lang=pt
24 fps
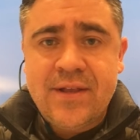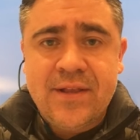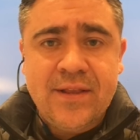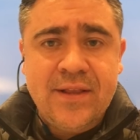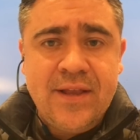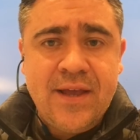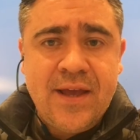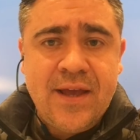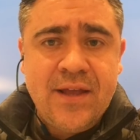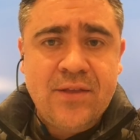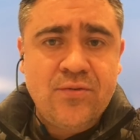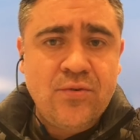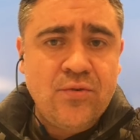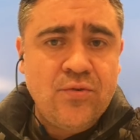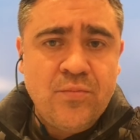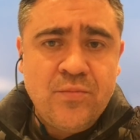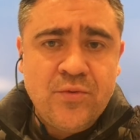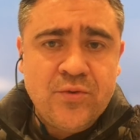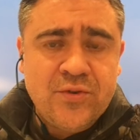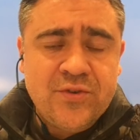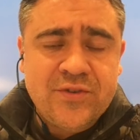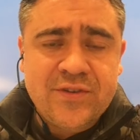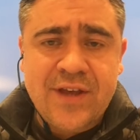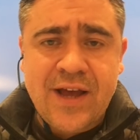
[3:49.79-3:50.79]
Né? Todo
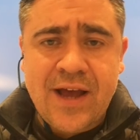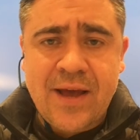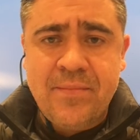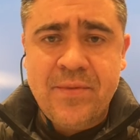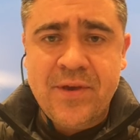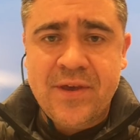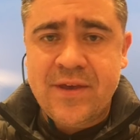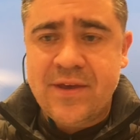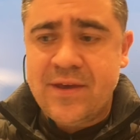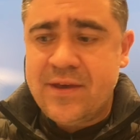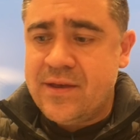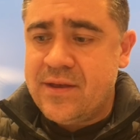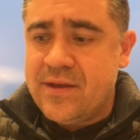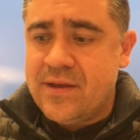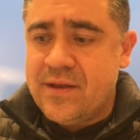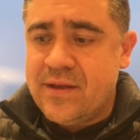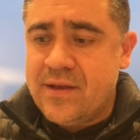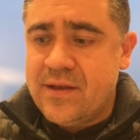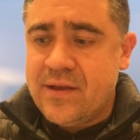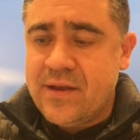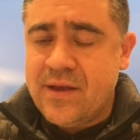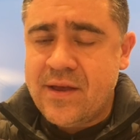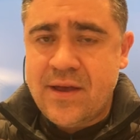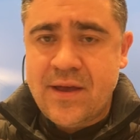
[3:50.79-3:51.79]
mundo sabe que
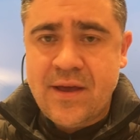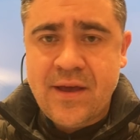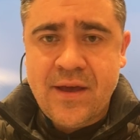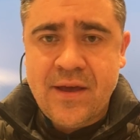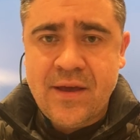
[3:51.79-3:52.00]
é,